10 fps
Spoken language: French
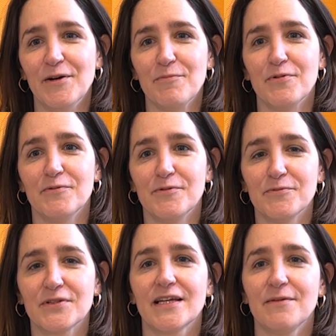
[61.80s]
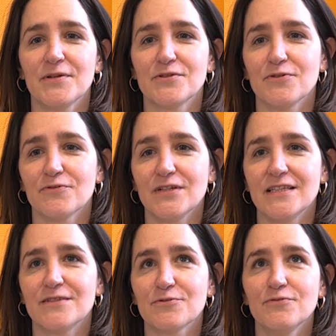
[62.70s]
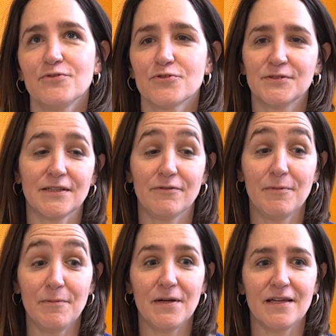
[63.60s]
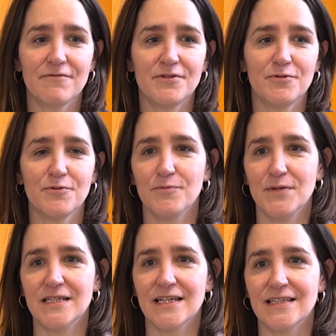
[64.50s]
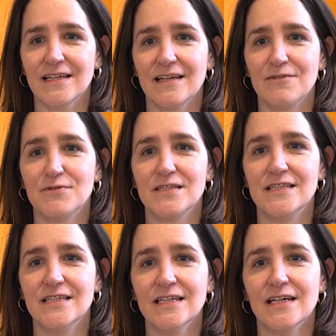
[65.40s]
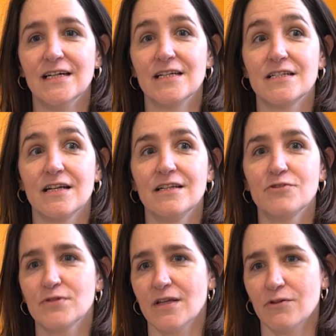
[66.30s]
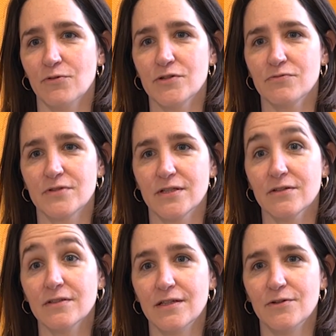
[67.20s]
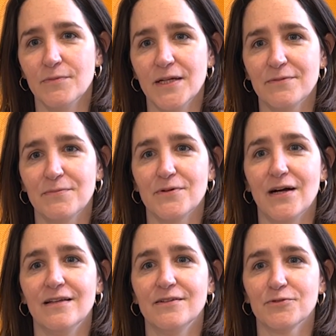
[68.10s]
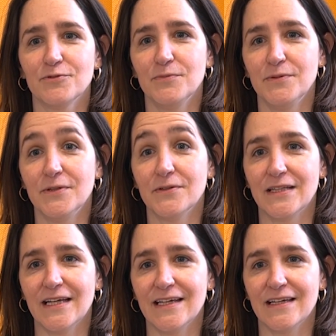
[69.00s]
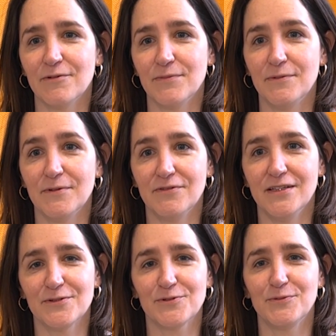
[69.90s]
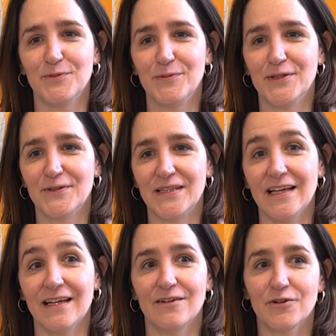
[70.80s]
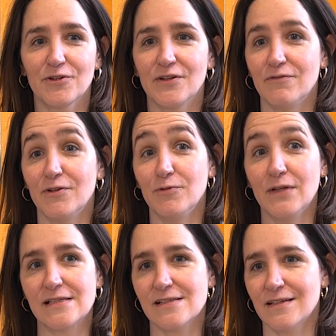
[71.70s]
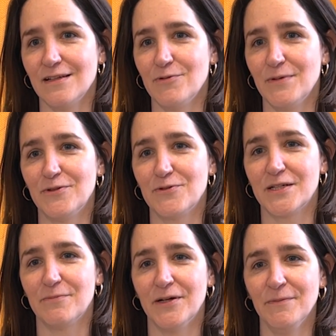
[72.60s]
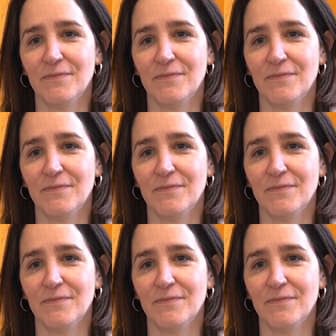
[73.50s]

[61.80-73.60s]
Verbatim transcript: pour me montrer parce qu'en fait, il se trouve que je ne savais même pas qu'il y avait une médiathèque à Lusigny. J'allais jusqu'à Troyes, je faisais 30 km pour aller dans une bibliothèque et emmener mes filles dans une bibliothèque alors qu'il y en avait une à 5 km de chez moi.